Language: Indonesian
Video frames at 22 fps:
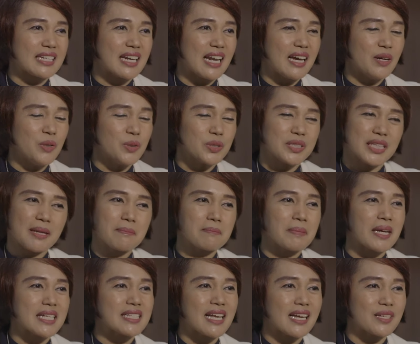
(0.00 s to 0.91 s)
lauk
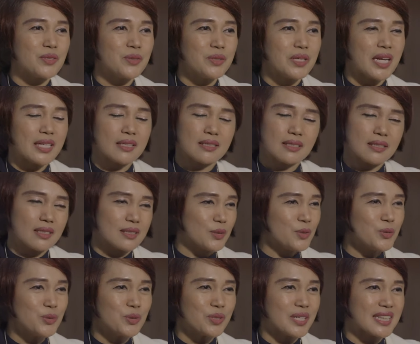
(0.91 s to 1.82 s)
tanpa sayuran,
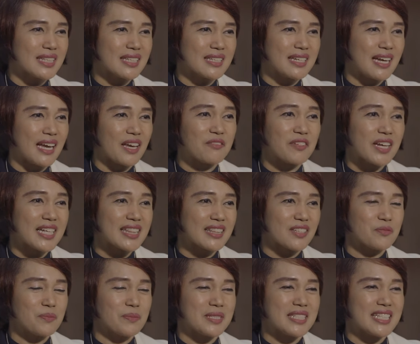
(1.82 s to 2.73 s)
itu juga tidak
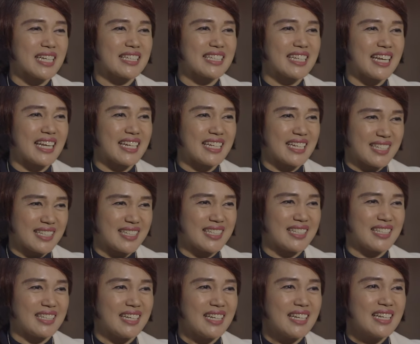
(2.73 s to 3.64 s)
efektif menjadi
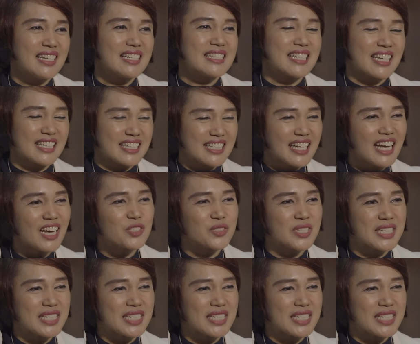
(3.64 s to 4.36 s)
energi. Jadi harus